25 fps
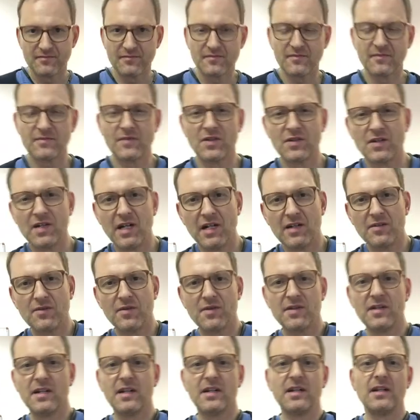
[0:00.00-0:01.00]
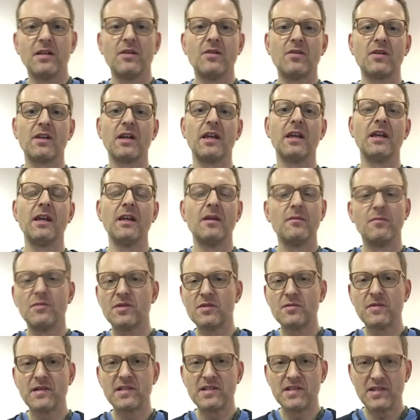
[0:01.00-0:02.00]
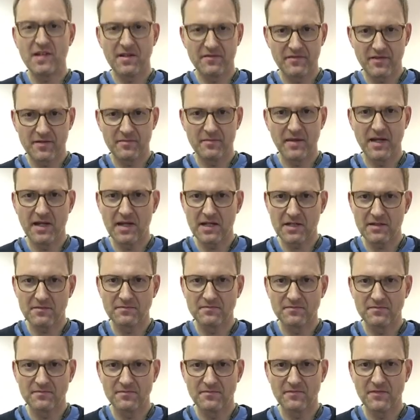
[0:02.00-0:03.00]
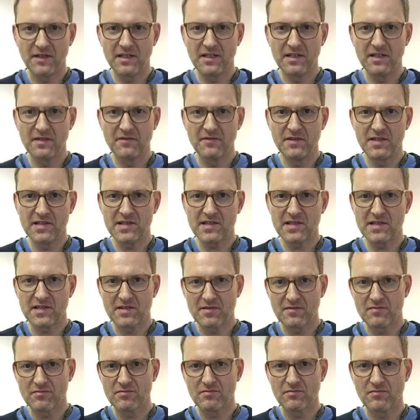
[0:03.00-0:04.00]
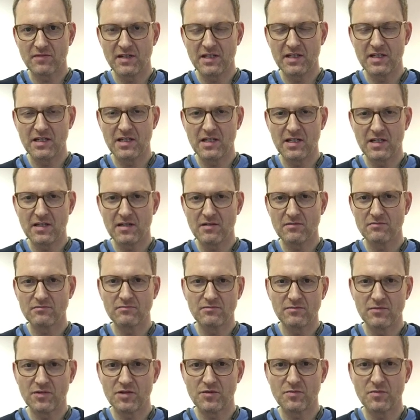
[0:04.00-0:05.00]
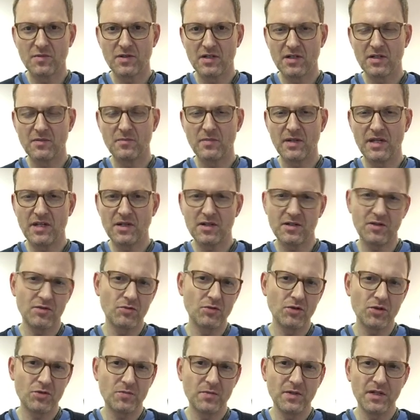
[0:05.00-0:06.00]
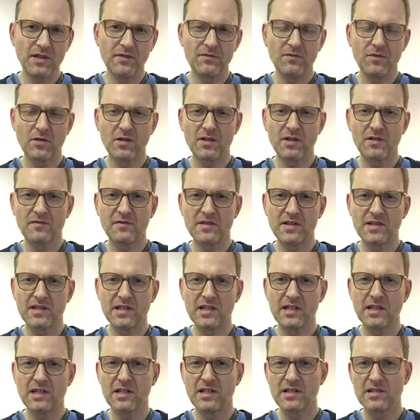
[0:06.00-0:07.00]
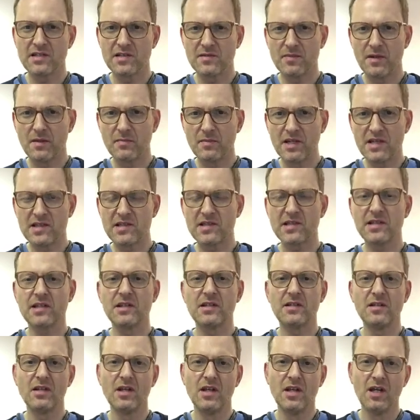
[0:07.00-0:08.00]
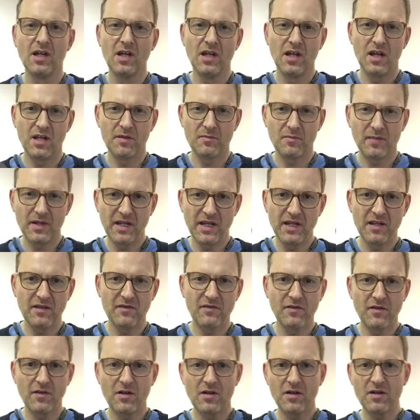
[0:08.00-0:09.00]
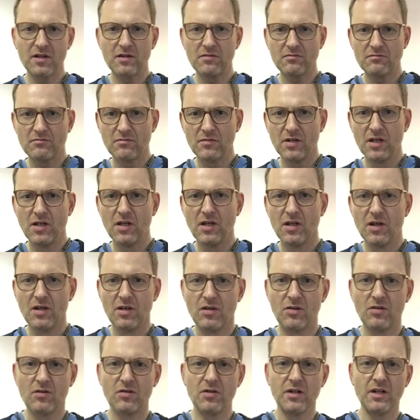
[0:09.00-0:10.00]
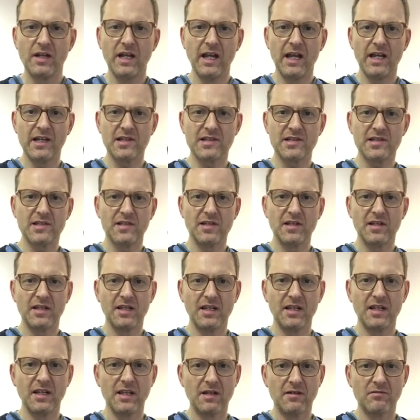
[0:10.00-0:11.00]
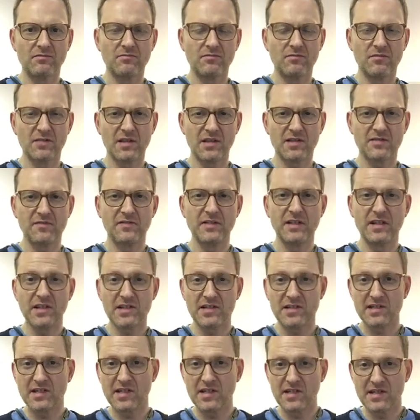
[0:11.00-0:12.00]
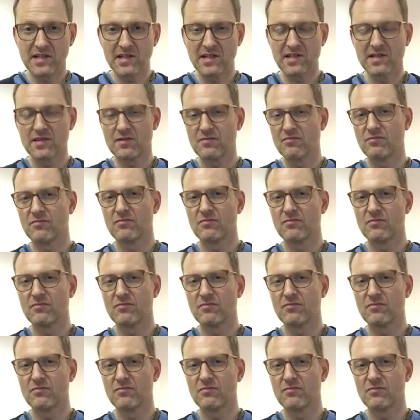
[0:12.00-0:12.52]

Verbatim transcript: Total durcheinander. Okay, muss man sich einfach merken. Wenn ihr wisst, wenn ihr äh, B durchspielen wollt, dann wisst ihr, da sind zwei Bs drin. Ein B hier vorne und ein S hier. Das wie das Dis ist.